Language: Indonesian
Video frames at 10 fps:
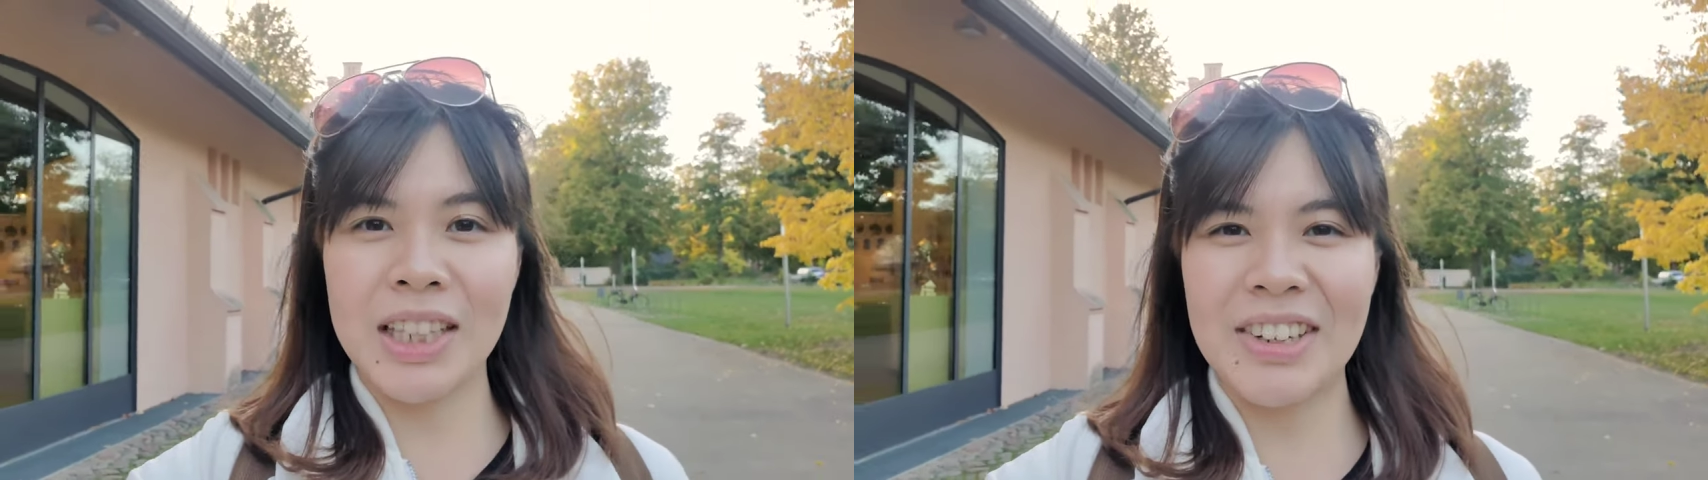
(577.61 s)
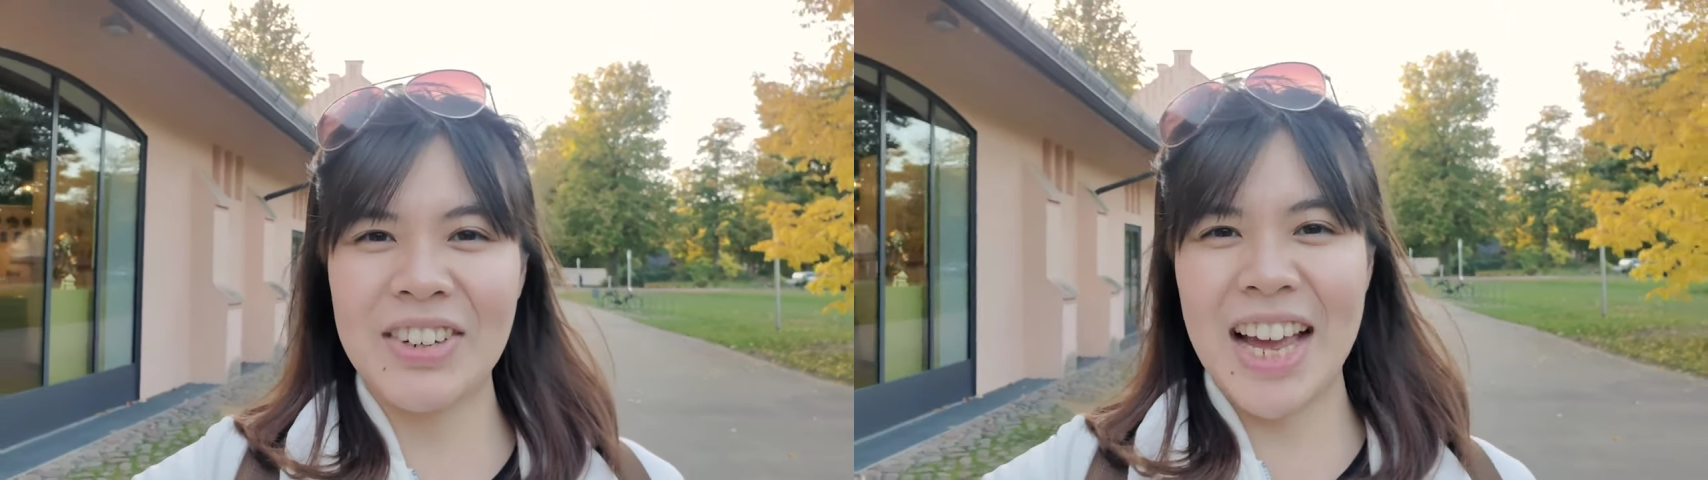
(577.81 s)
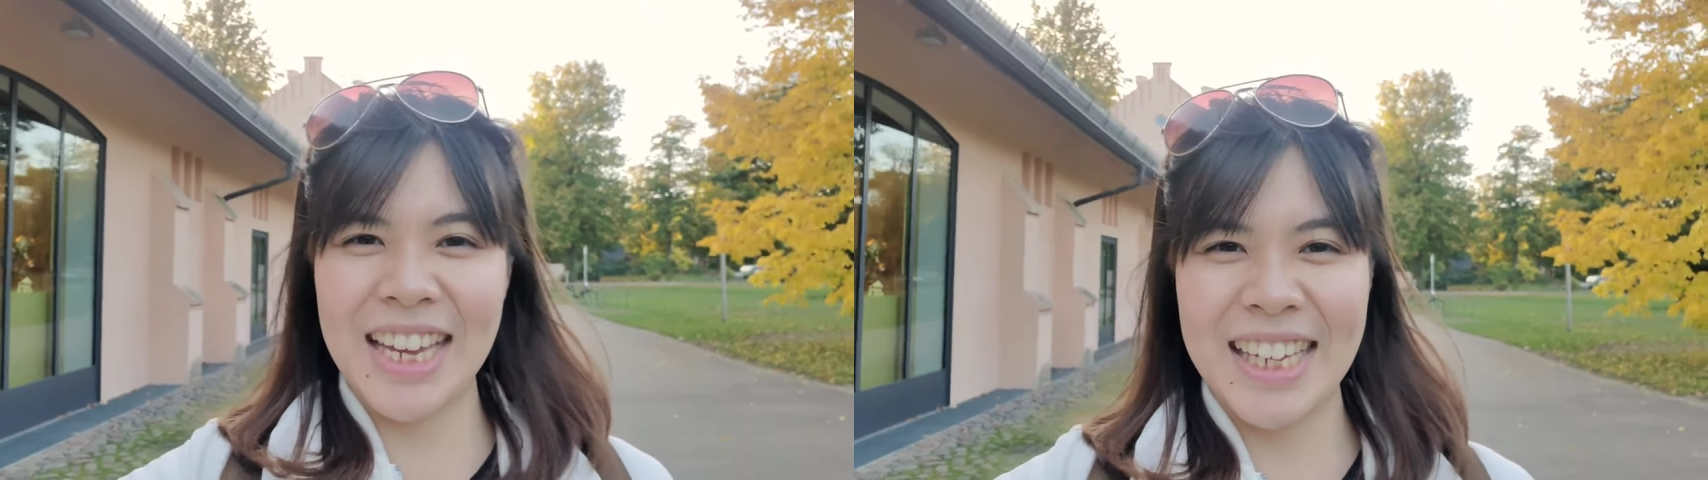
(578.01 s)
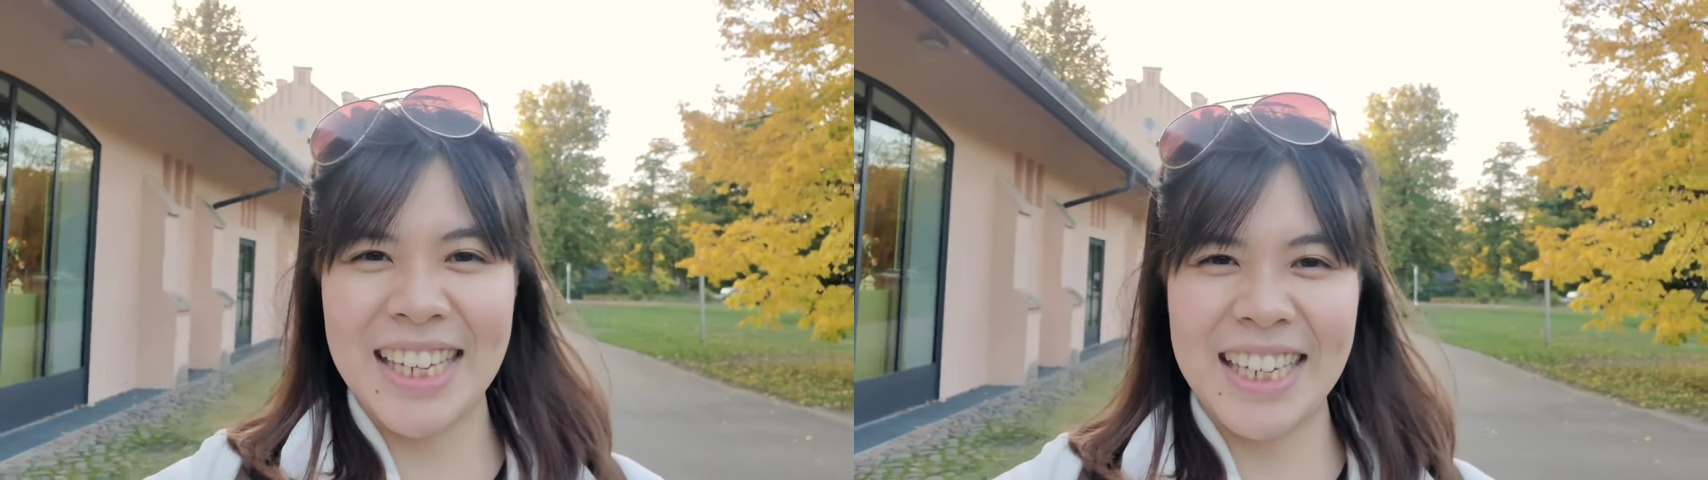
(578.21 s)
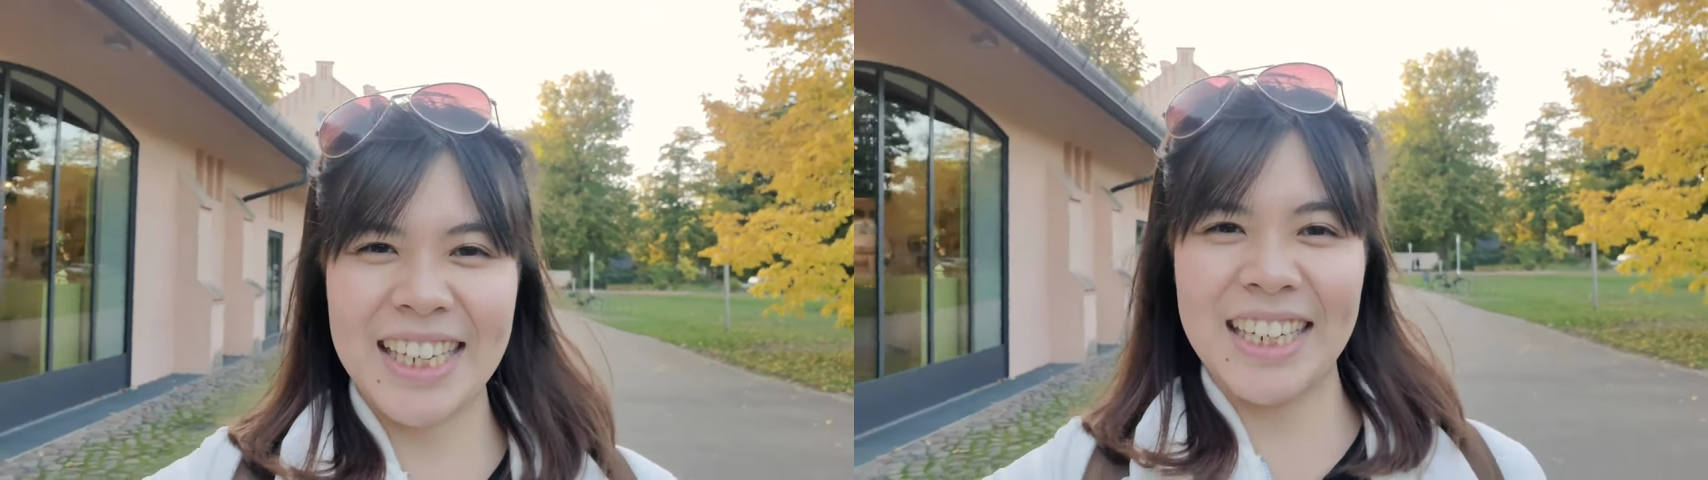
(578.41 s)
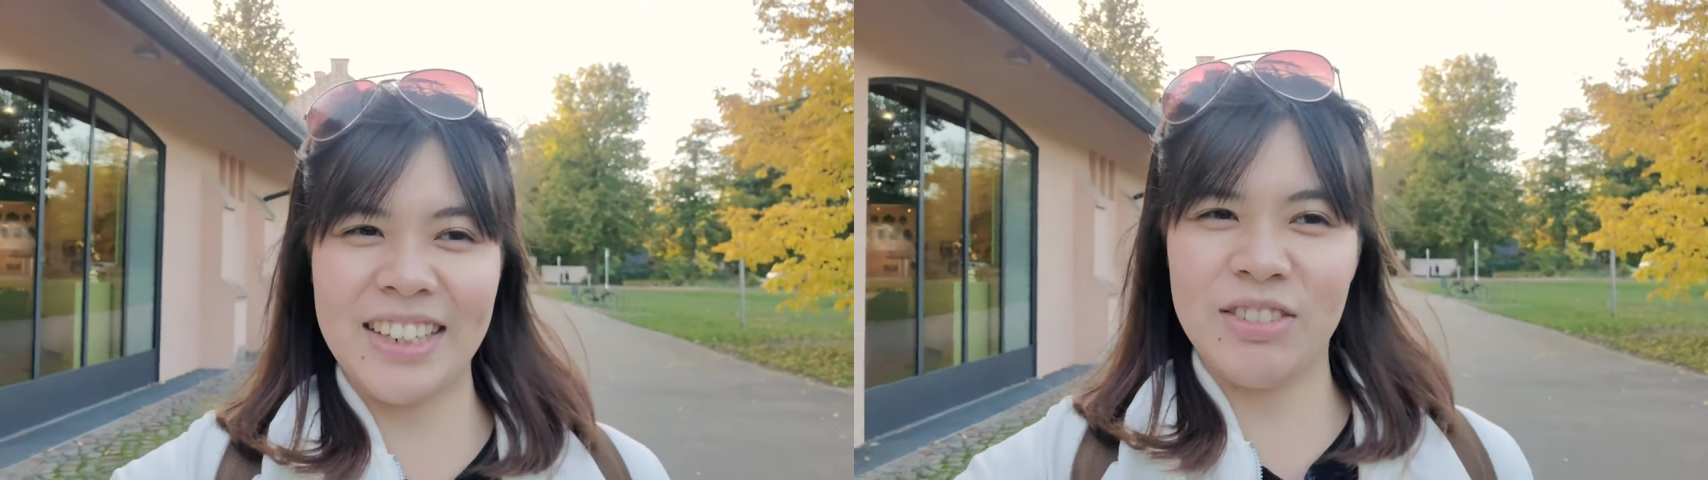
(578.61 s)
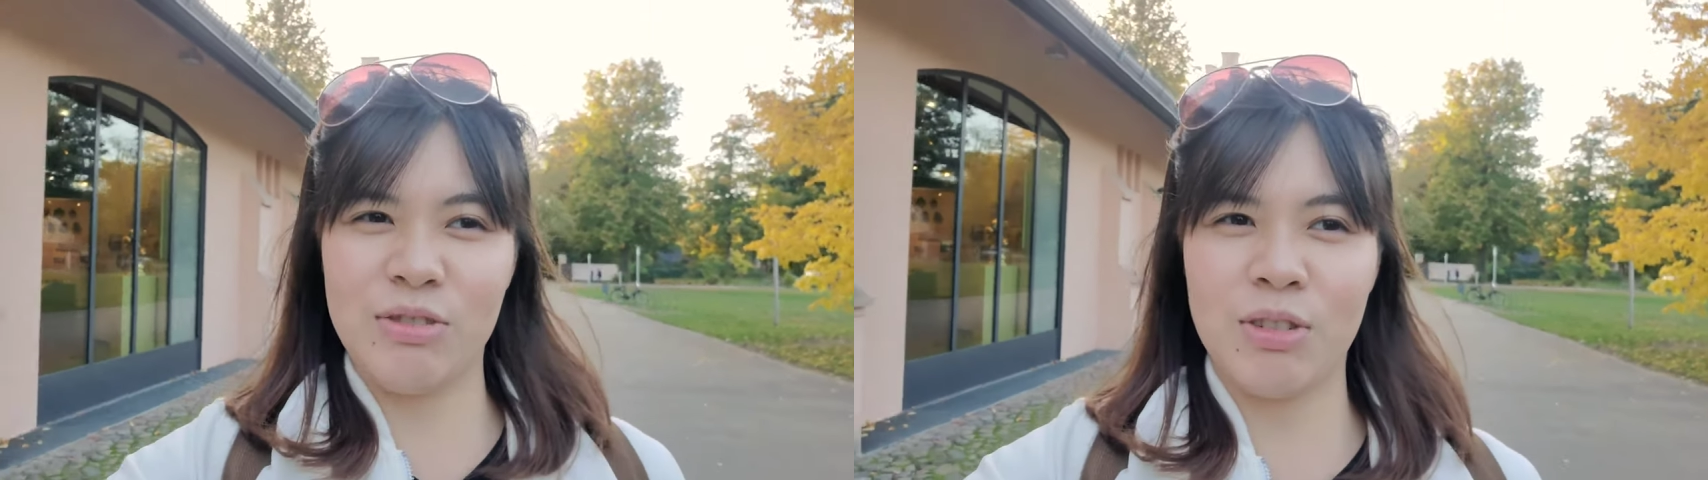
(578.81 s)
kita udahin